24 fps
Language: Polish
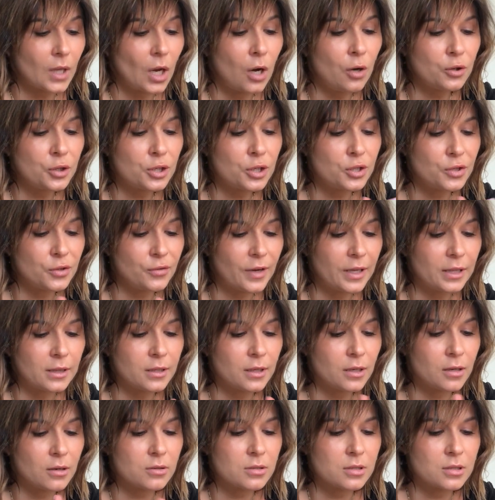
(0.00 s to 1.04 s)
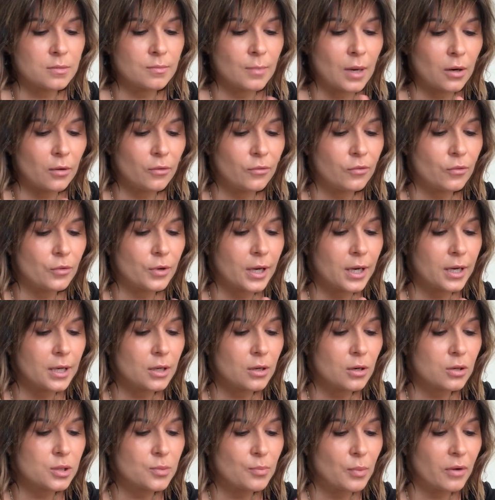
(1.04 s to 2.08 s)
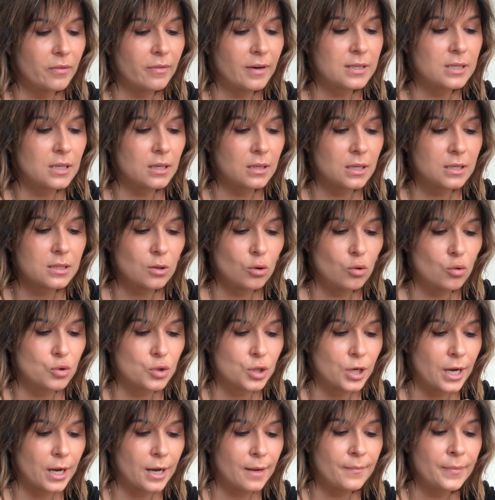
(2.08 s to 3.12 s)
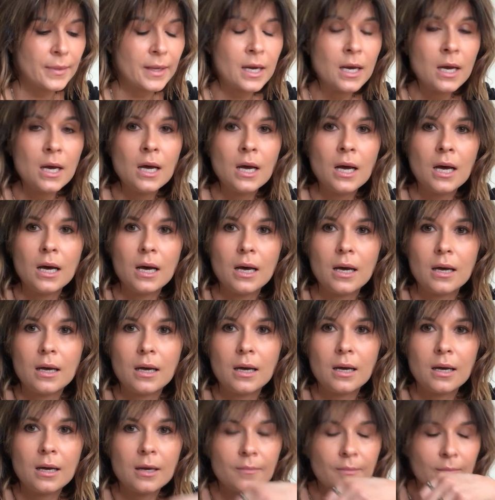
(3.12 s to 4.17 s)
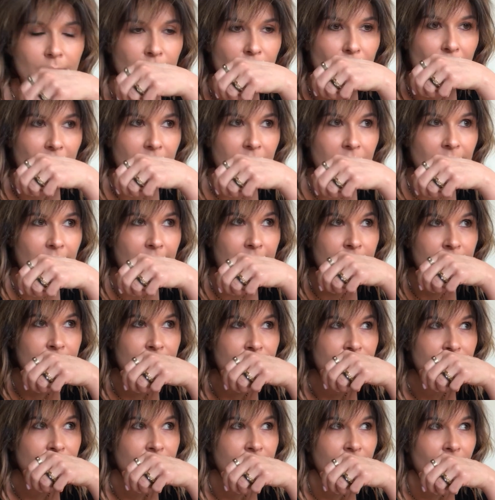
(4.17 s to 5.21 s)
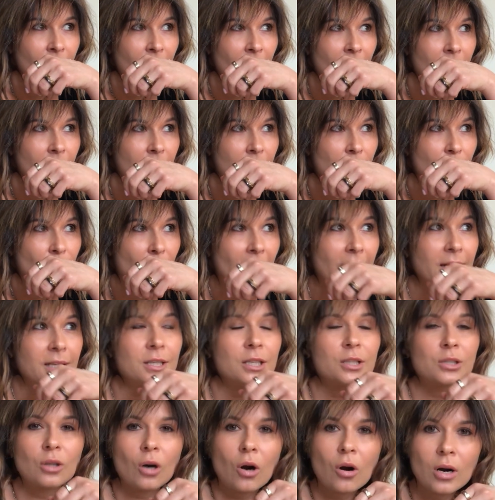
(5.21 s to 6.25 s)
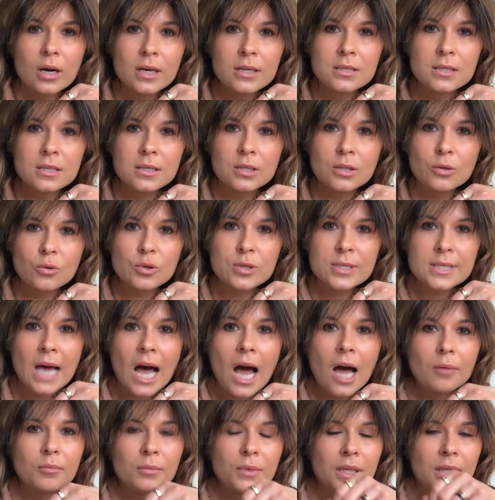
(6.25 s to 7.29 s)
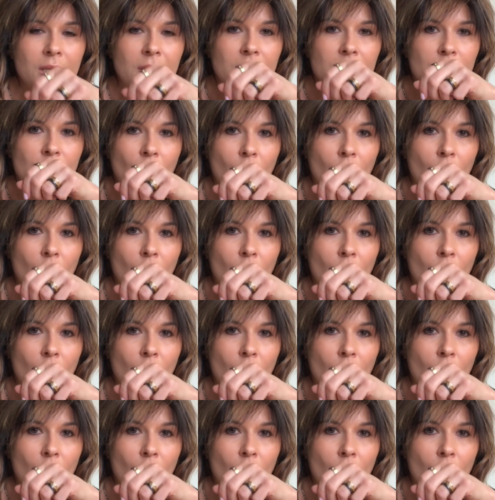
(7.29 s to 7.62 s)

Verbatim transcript: On się świetnie rozsmarowuje i rozprowadza na skórze. Y, pachnie, pachnie trochę cytrusami,